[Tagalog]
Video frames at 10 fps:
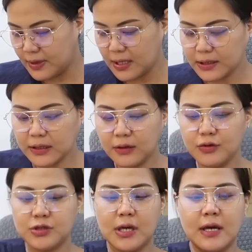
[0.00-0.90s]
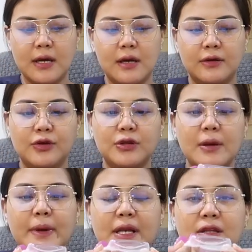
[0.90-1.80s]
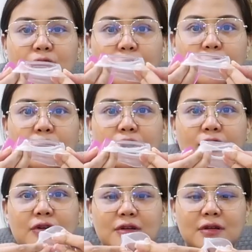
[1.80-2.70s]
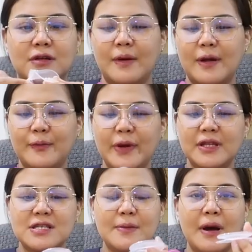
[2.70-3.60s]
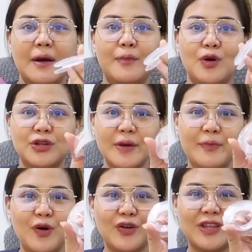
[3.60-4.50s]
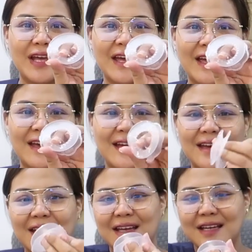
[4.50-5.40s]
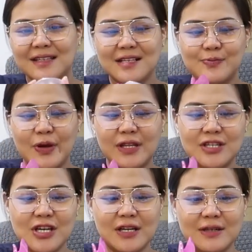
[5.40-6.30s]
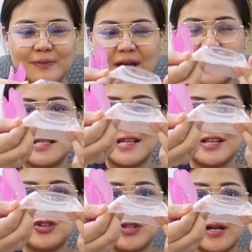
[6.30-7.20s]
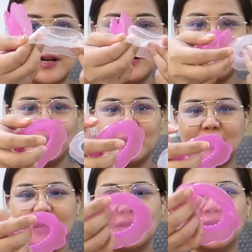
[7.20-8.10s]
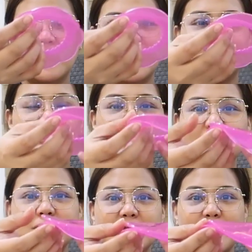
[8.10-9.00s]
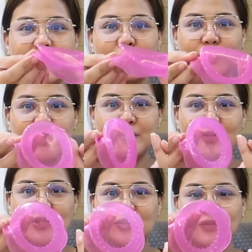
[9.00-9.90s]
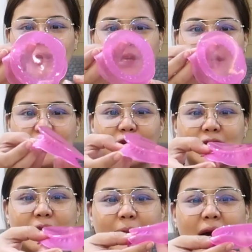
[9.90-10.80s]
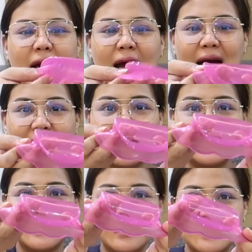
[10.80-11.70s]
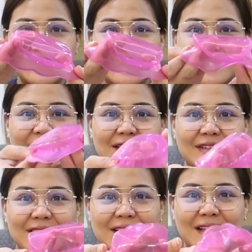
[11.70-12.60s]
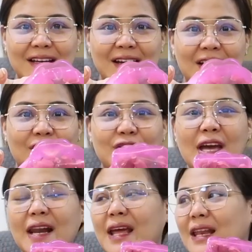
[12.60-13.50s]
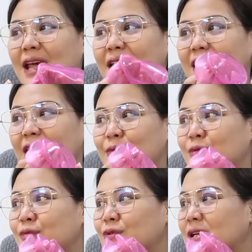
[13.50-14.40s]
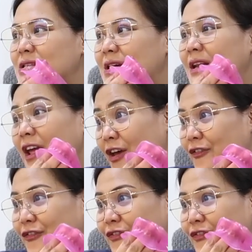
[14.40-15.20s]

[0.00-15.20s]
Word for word: At tatlo siya. Cute naman ito. Parang pwede sa mga bote-bote. Tapos pwede siyang ma-stretch na ganun. Oo. Oh. Ito naman sa mga bote-bote to eh. Or sa mga can, ganyan. No? Parang... Kunyari, ilalagay mo muna sa ref.